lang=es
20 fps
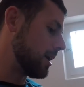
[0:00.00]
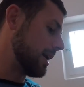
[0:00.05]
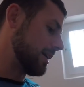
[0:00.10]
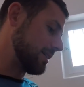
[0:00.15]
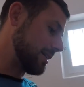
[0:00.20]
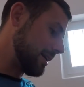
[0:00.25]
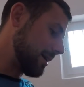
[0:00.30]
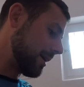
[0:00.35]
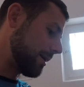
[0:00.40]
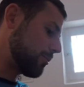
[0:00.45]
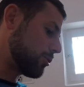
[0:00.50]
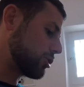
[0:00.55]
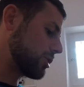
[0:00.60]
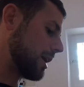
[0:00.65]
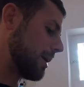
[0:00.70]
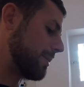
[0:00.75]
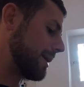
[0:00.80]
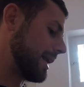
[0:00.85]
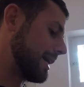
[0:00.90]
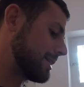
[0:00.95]
Así que llevaremos
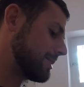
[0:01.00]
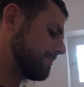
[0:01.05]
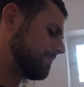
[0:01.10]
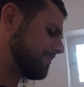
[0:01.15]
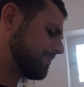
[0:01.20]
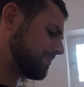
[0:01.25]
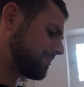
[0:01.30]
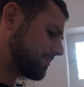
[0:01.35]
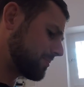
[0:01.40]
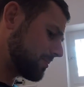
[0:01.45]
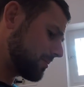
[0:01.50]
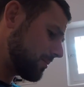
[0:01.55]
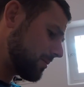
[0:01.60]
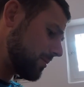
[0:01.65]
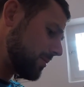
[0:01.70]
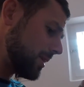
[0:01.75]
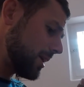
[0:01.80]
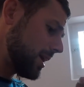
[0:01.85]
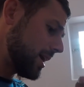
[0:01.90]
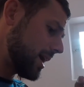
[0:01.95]
cámaras.
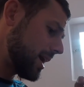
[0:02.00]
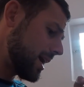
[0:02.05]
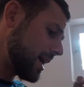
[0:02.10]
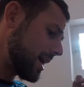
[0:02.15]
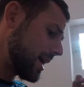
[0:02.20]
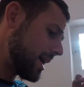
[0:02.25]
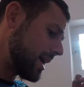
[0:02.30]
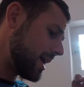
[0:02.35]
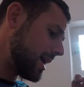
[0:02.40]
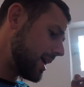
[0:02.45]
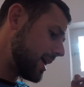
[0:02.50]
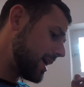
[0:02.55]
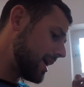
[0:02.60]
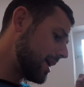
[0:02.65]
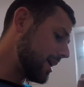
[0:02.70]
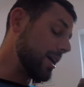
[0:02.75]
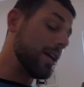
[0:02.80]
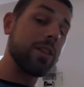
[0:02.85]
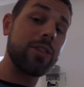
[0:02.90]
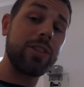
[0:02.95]
Eh,